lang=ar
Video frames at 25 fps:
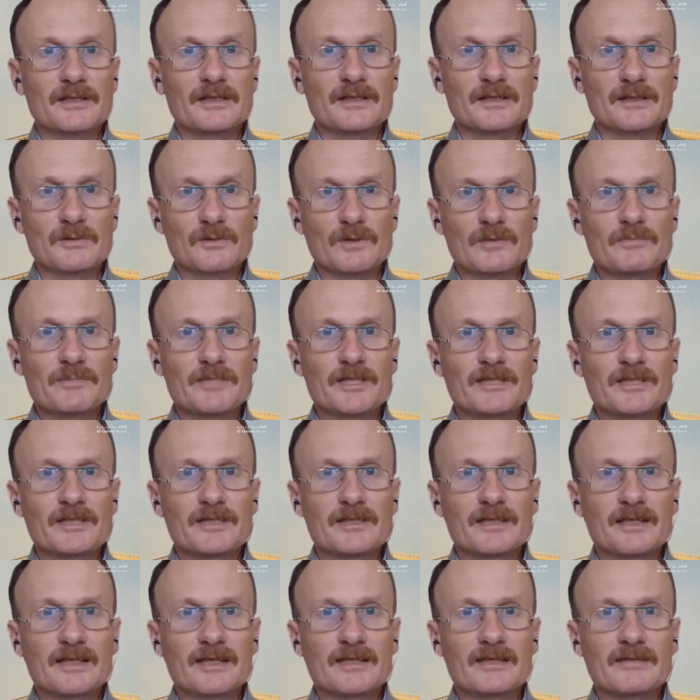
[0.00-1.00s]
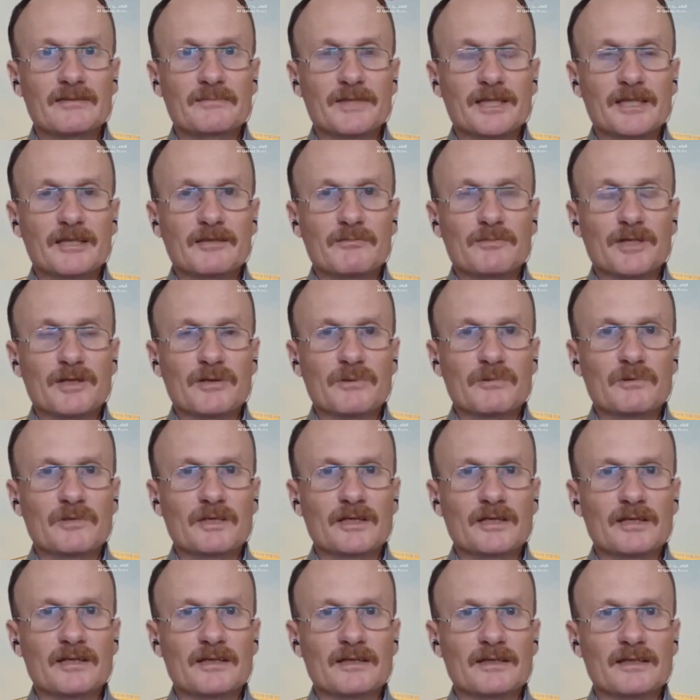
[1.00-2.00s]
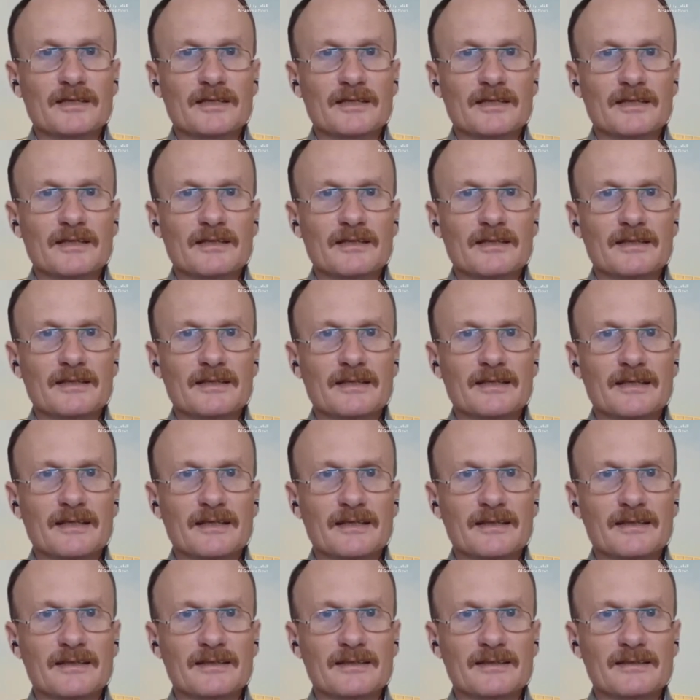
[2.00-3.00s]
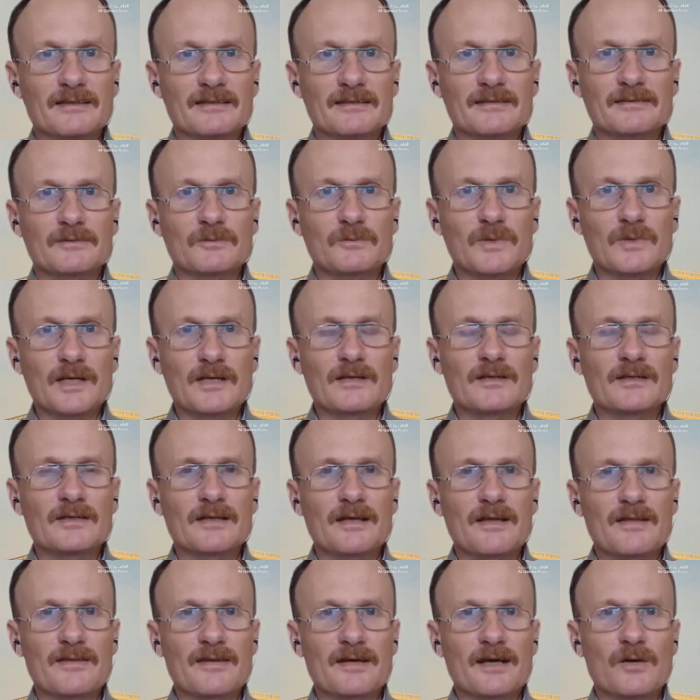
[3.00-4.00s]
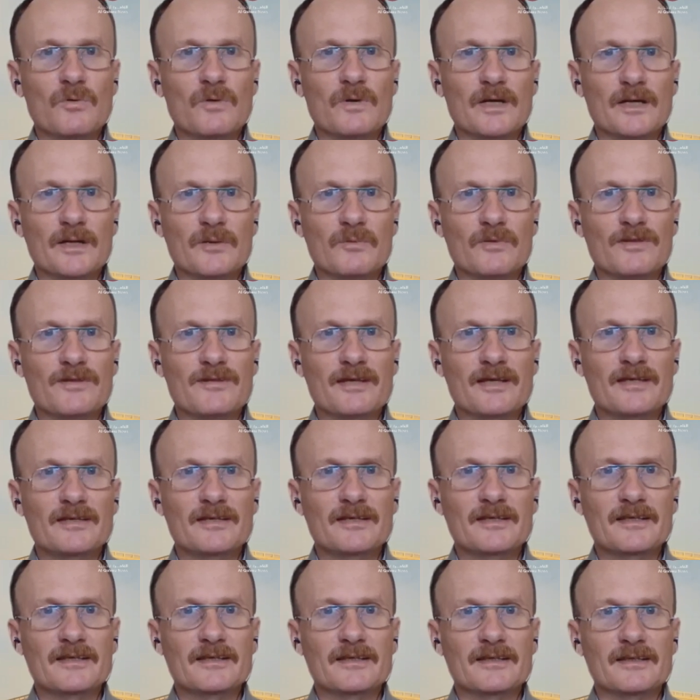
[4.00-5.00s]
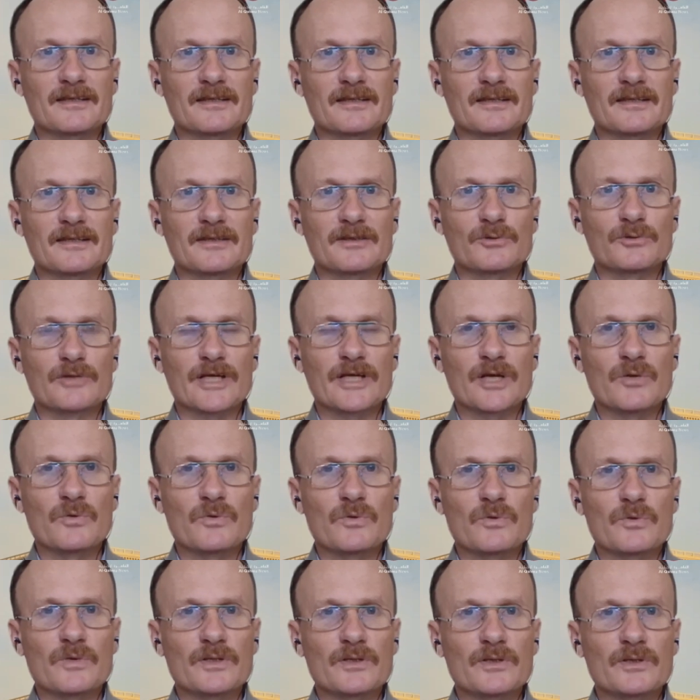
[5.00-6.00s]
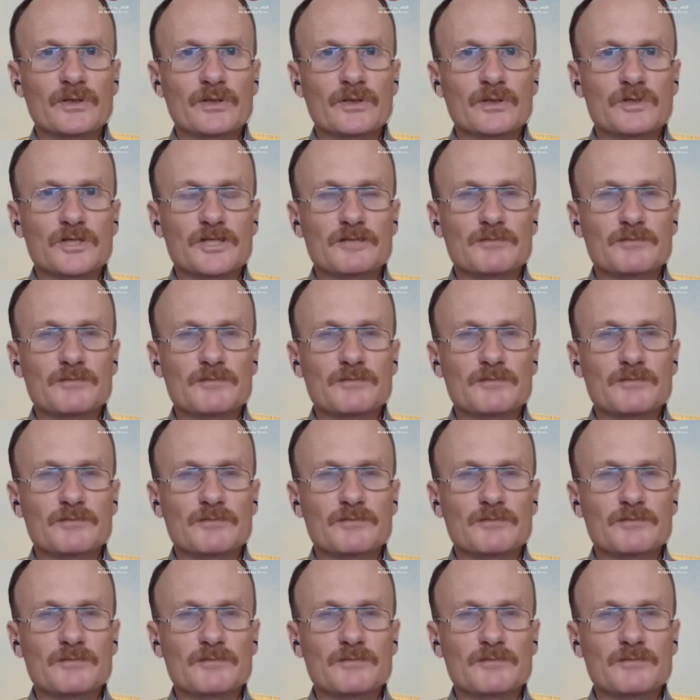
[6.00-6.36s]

آه، وبالتالي من المعقول أن الآن آه، وهذا أولا وثانيا تكون